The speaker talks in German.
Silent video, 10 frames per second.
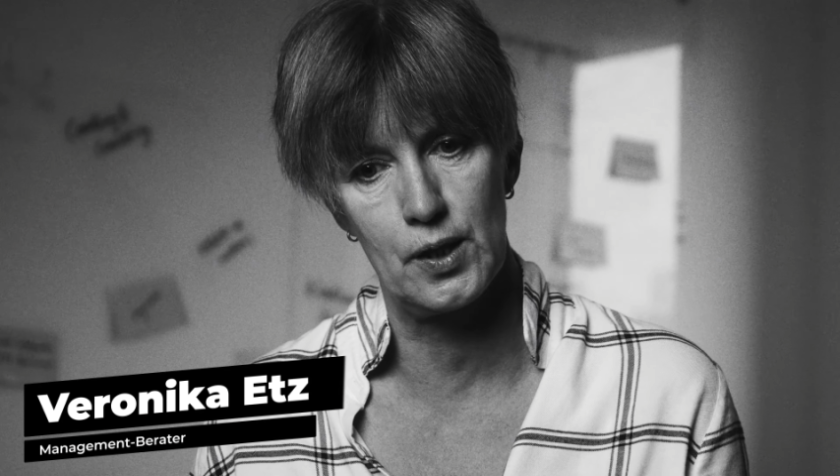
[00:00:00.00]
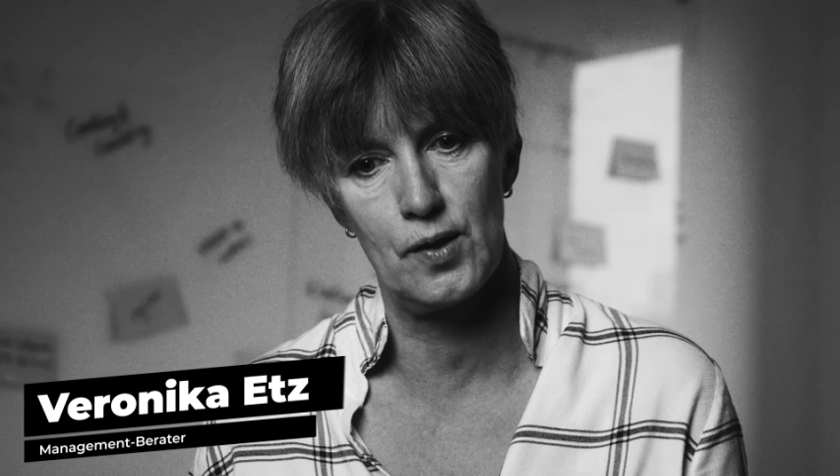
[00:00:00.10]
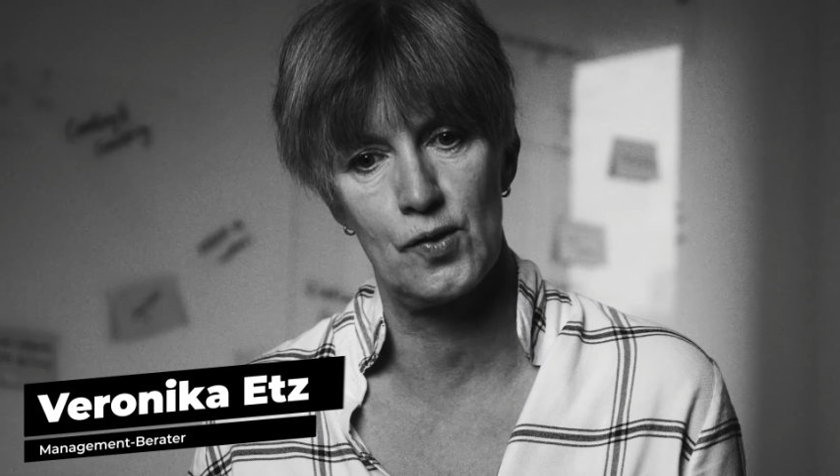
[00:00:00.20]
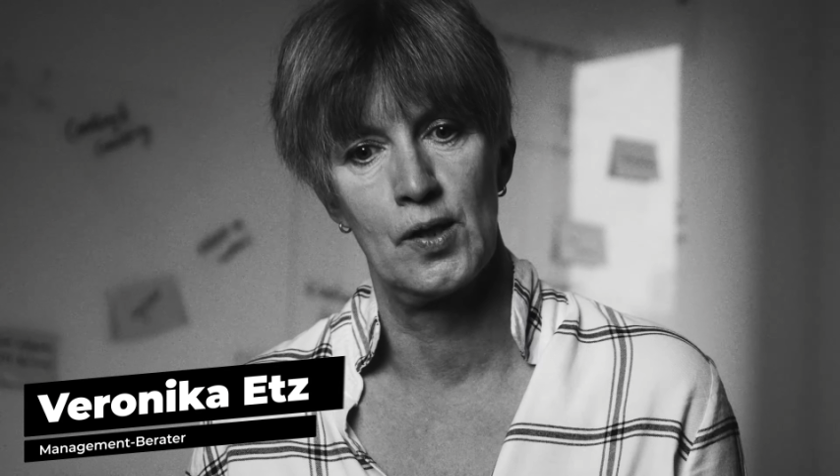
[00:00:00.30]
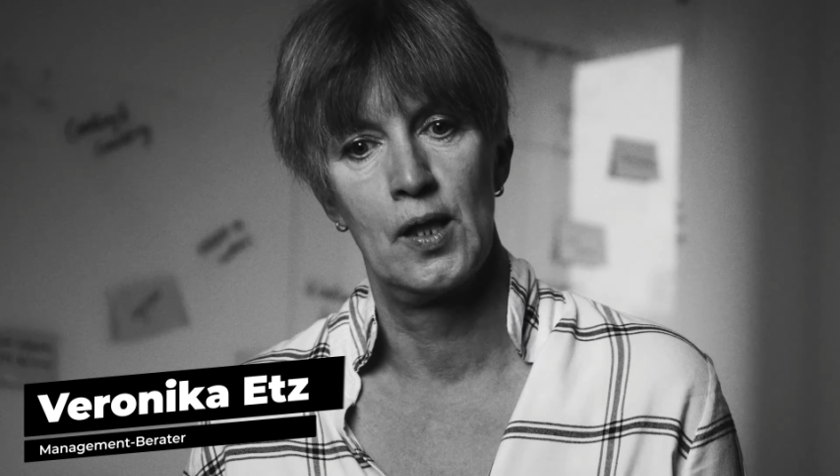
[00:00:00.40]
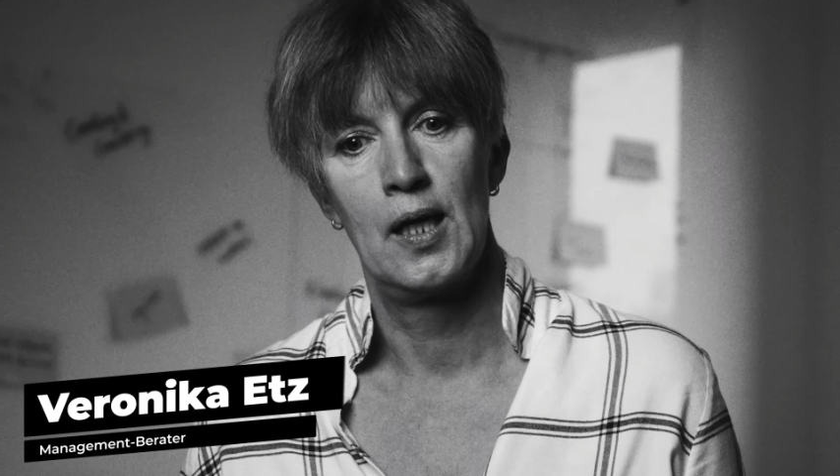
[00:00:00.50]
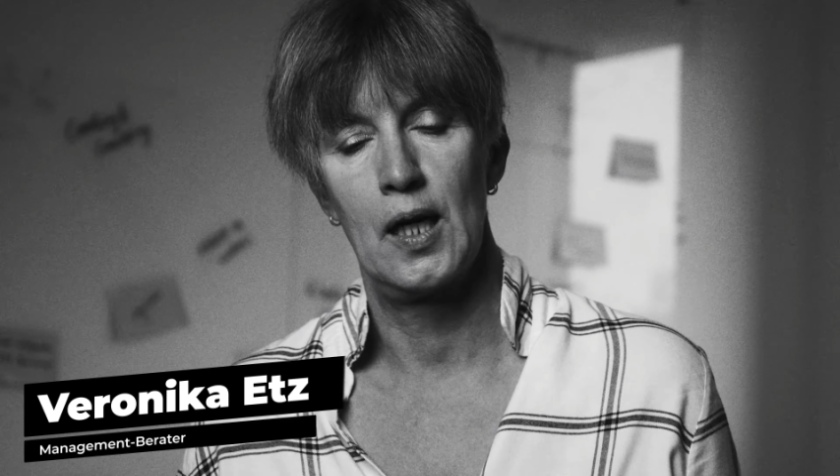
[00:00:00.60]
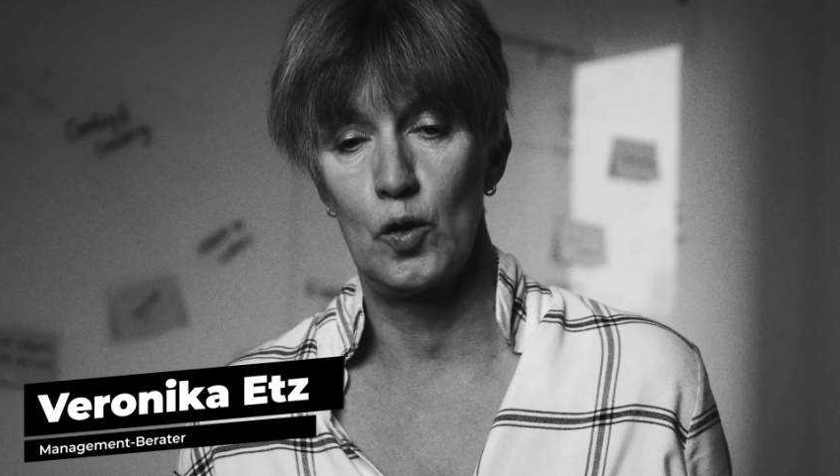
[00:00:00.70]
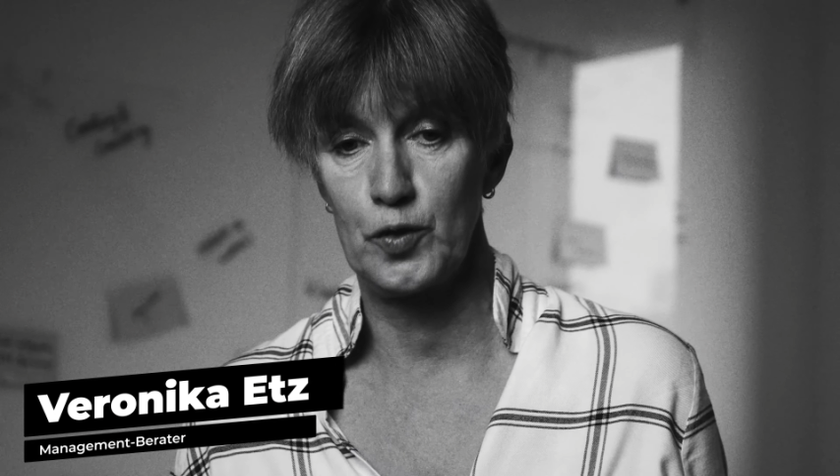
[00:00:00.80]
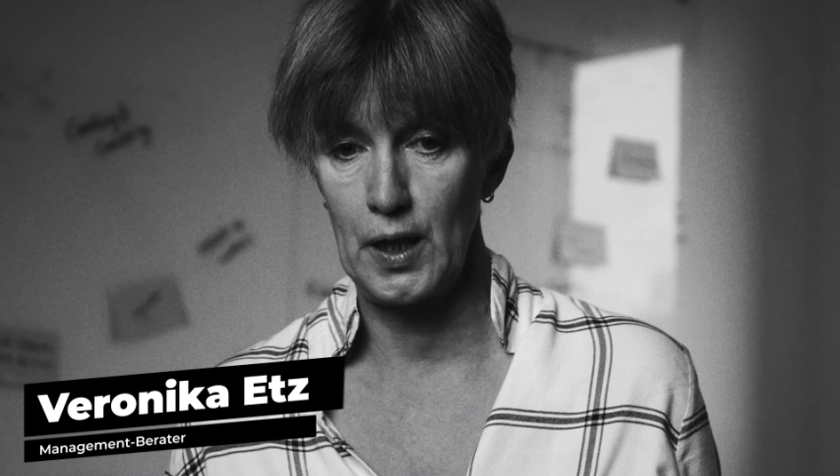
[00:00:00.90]
ist
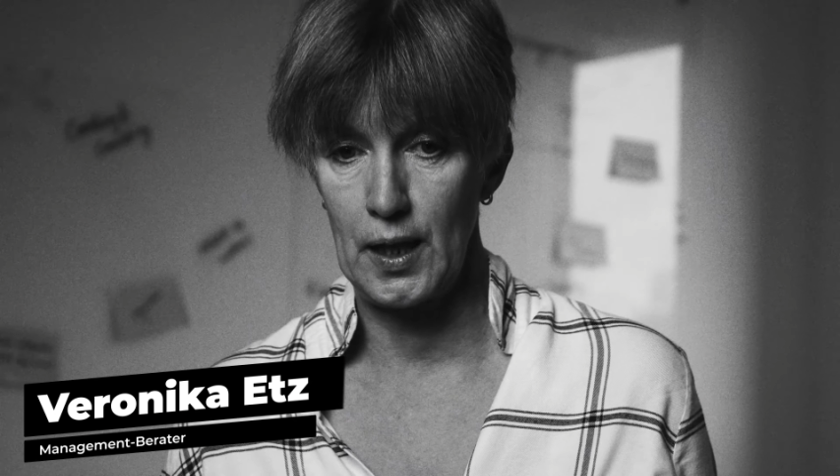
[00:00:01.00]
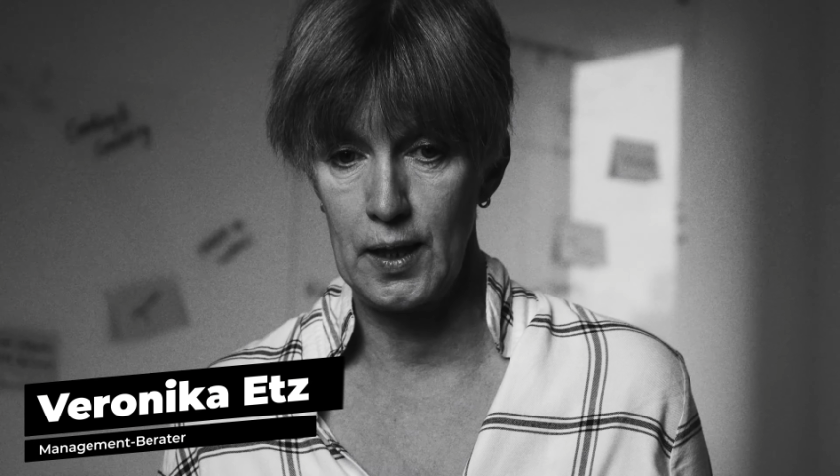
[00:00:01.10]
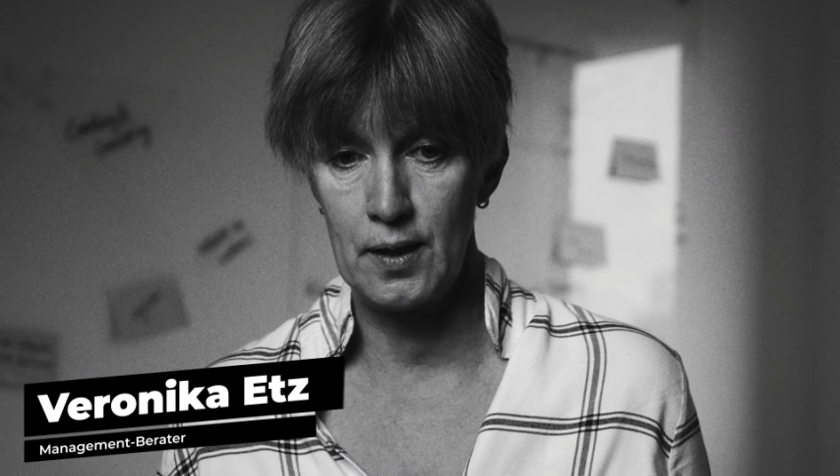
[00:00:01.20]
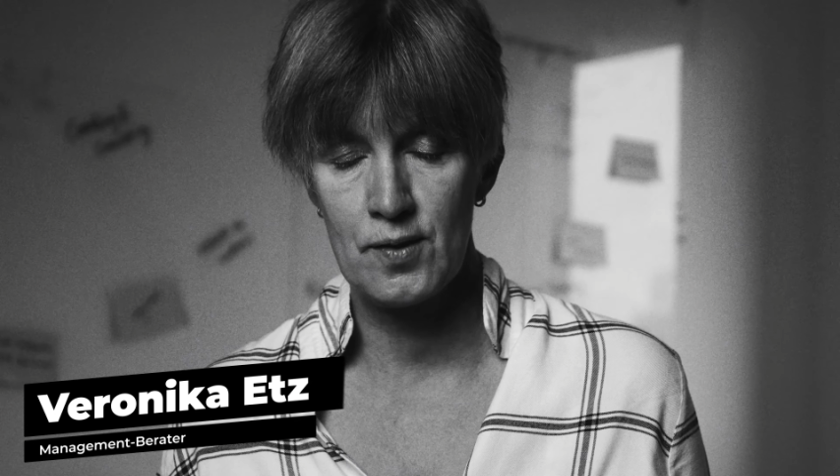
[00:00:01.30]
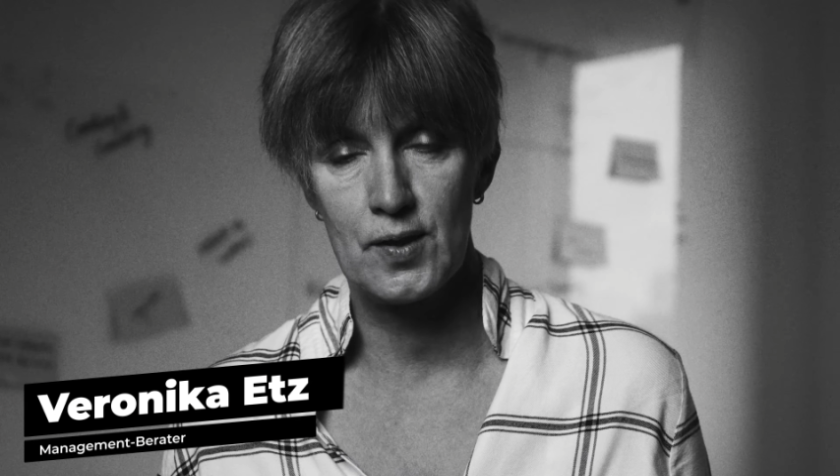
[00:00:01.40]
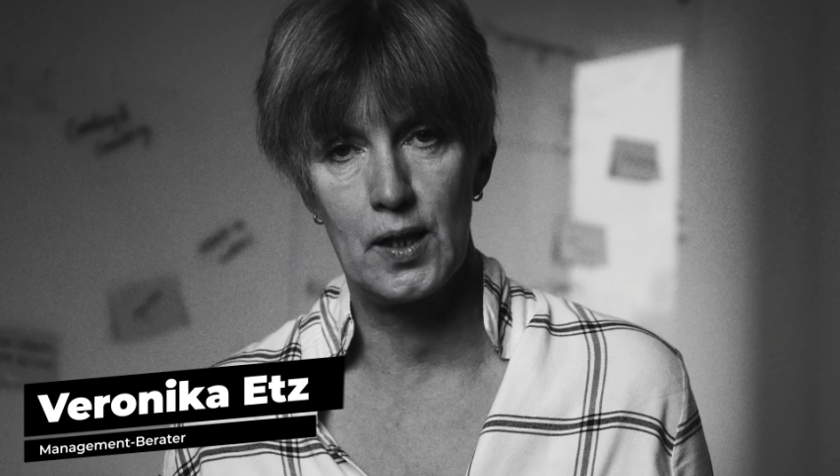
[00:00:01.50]
auf der einen